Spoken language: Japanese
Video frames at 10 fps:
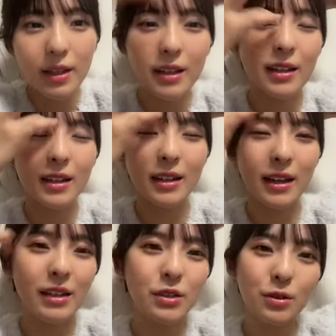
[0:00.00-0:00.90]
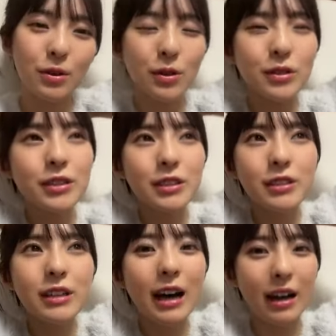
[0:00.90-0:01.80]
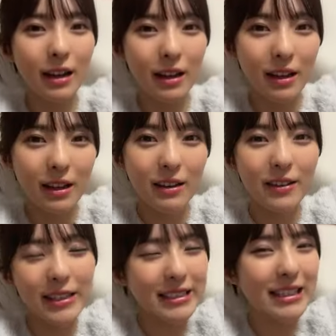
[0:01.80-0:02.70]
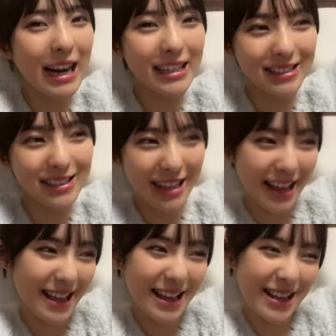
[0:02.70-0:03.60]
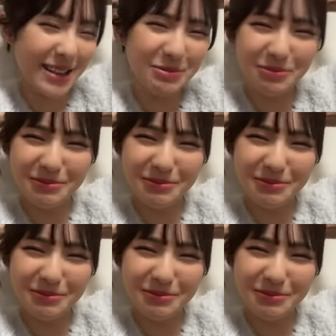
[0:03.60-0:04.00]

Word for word: いやだからねちょっと今週はフェスがあるので